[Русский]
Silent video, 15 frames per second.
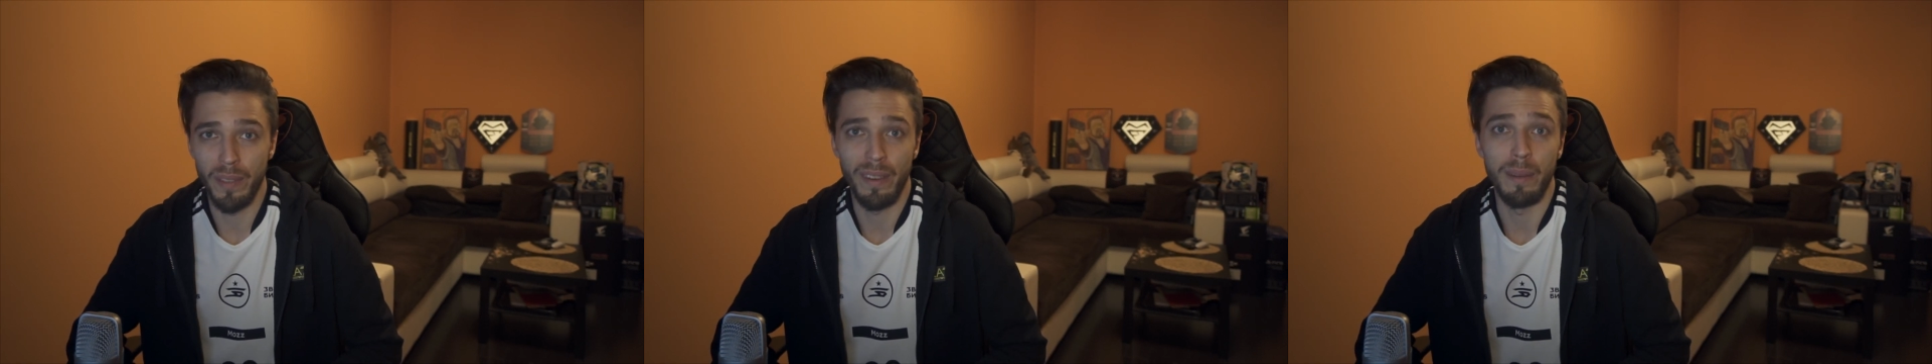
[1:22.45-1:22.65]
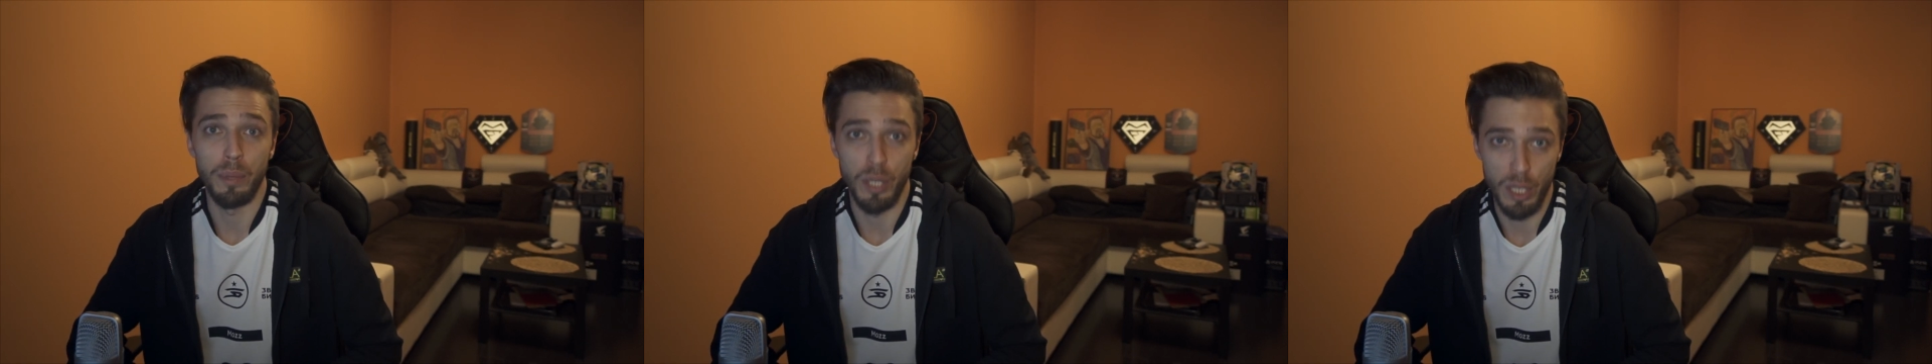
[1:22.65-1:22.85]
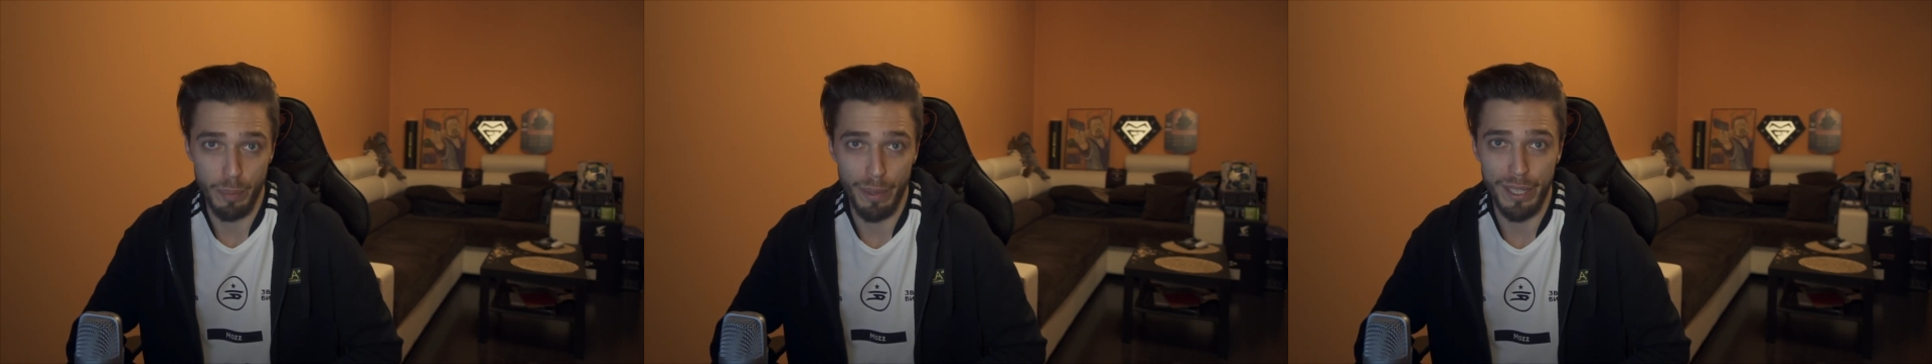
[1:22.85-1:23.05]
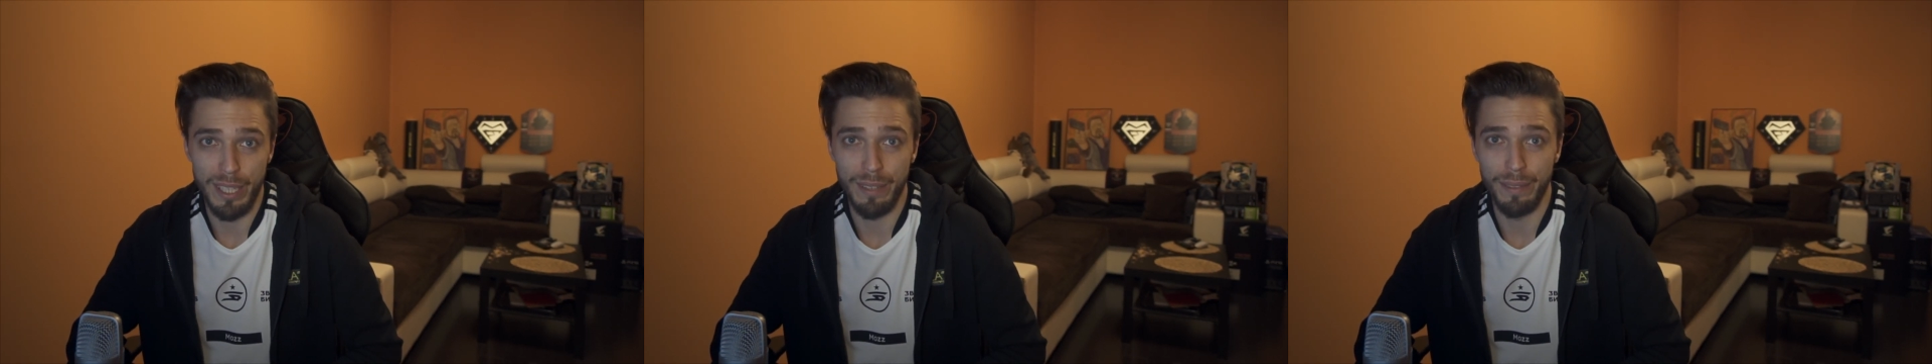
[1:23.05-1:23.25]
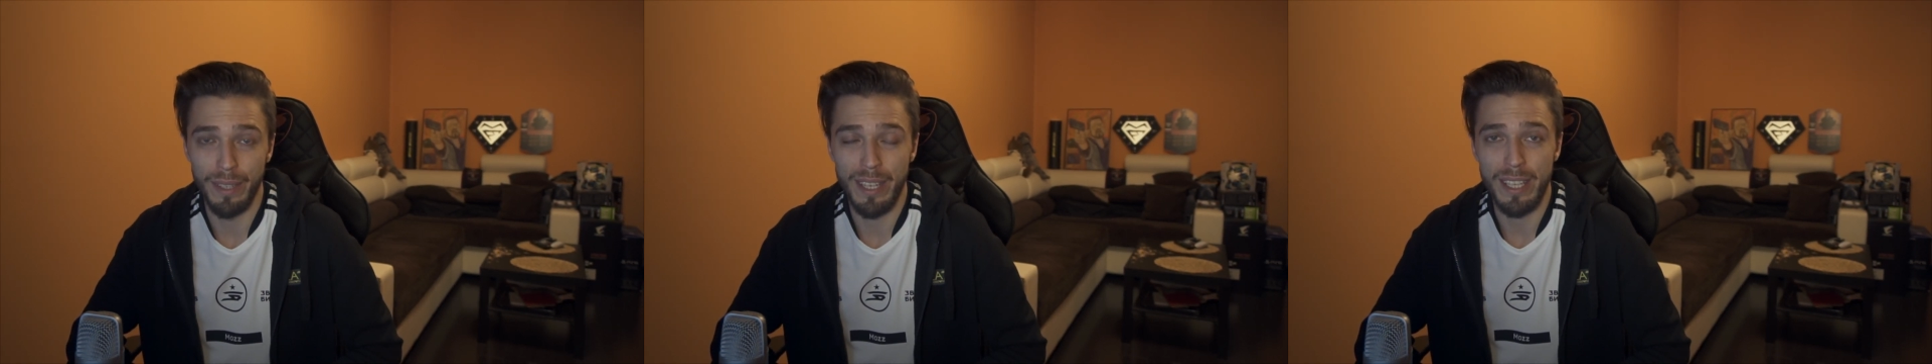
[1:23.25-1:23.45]
было вообще
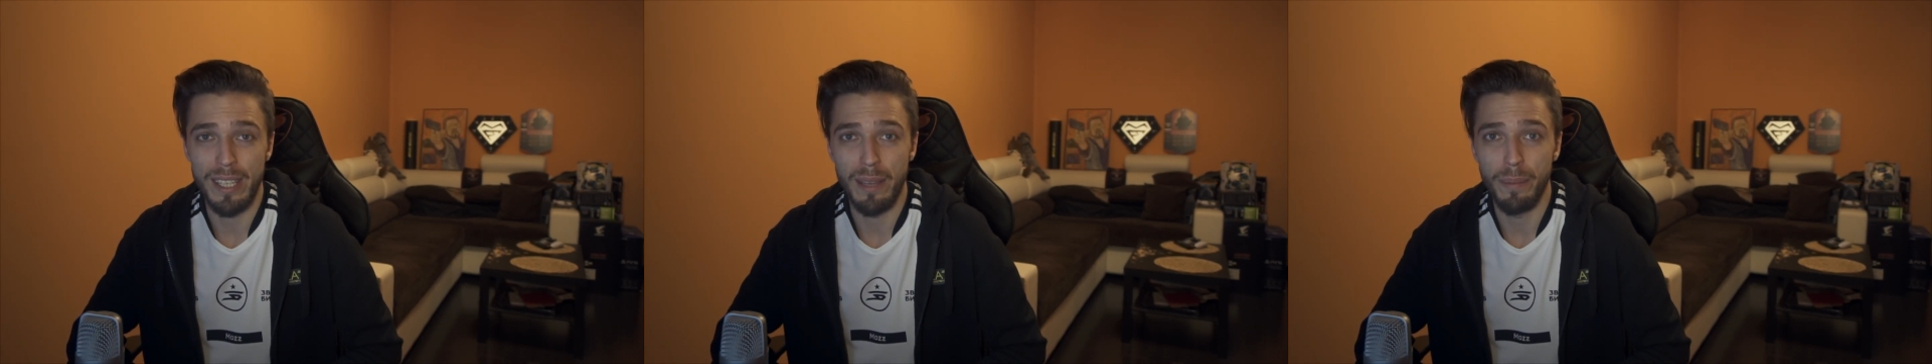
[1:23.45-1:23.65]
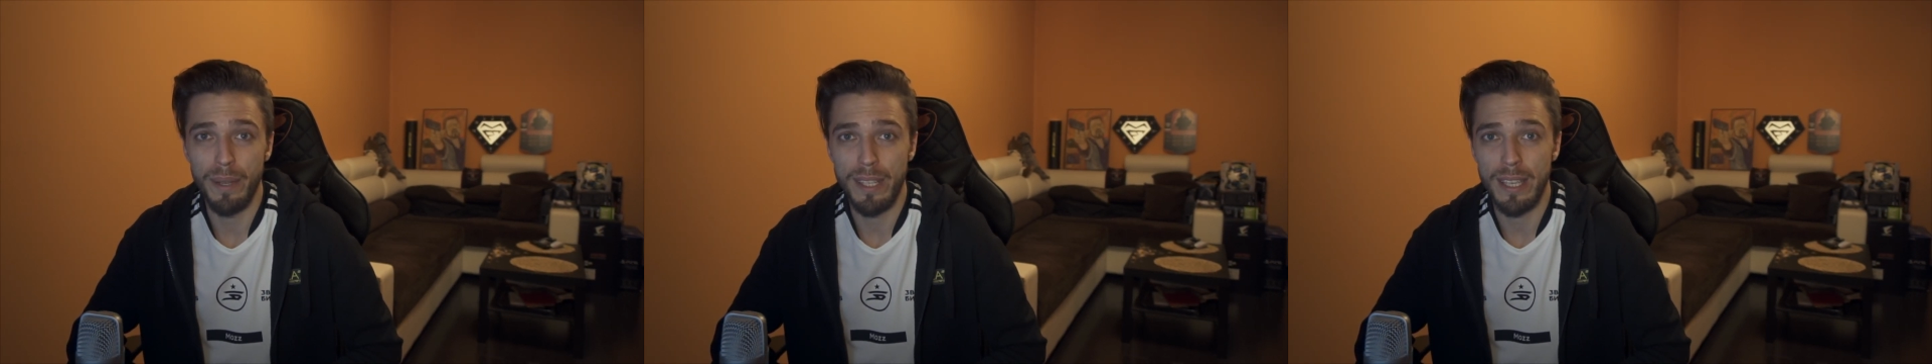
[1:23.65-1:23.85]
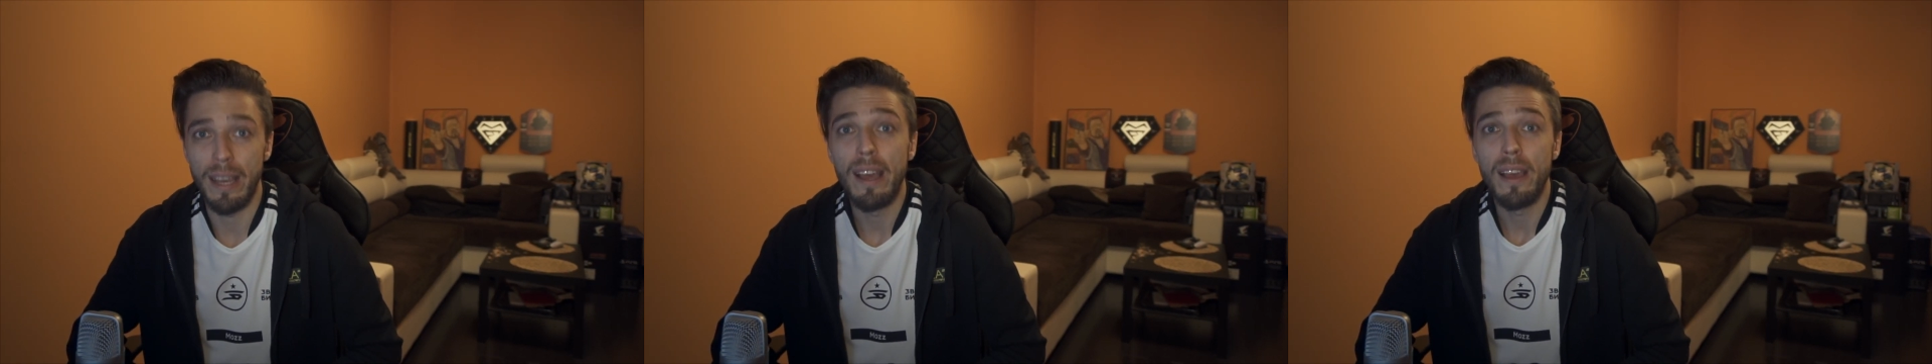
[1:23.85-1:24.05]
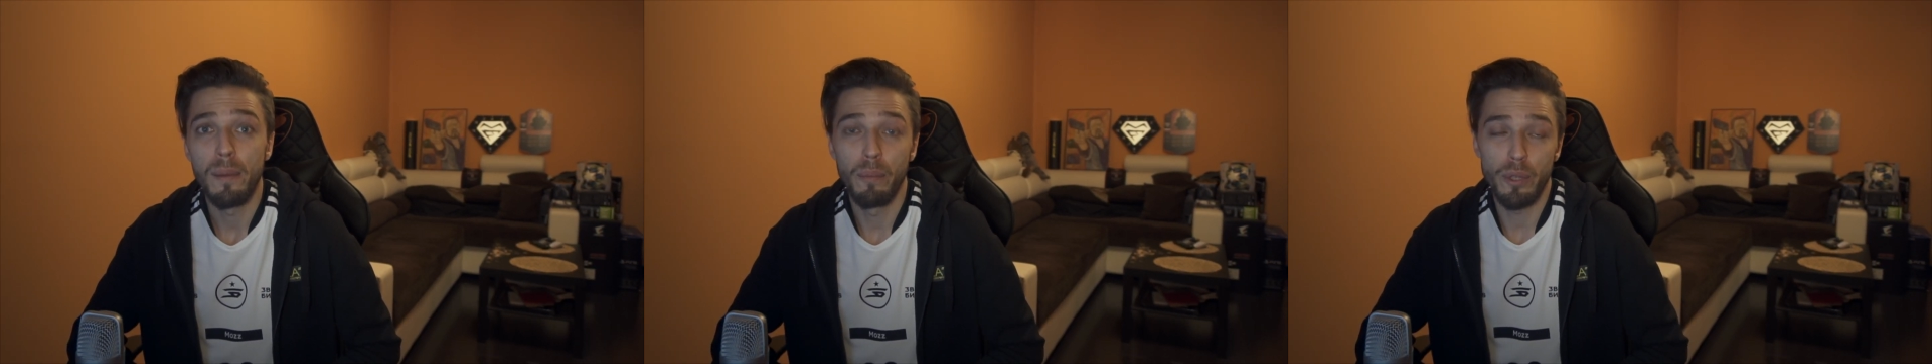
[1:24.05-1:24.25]
спортивное событие,